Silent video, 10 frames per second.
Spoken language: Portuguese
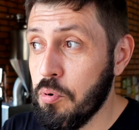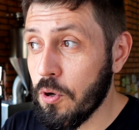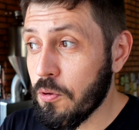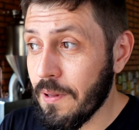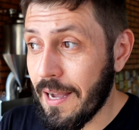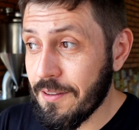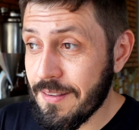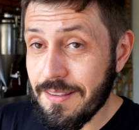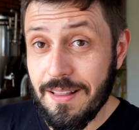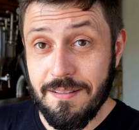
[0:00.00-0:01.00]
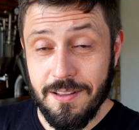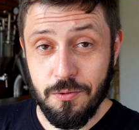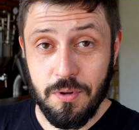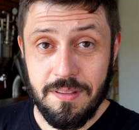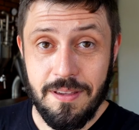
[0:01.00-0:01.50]
Por outro lado, existem
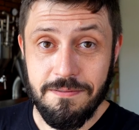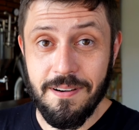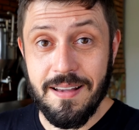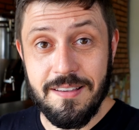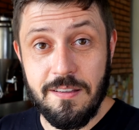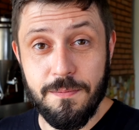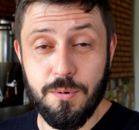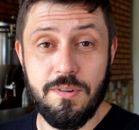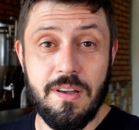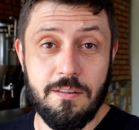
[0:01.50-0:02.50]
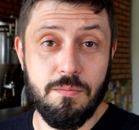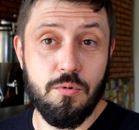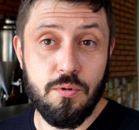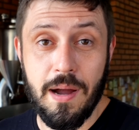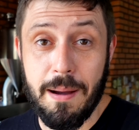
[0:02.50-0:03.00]
leveduras que fazem esse processo
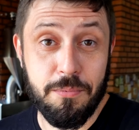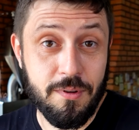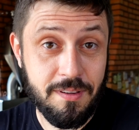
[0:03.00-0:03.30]
muito rápido.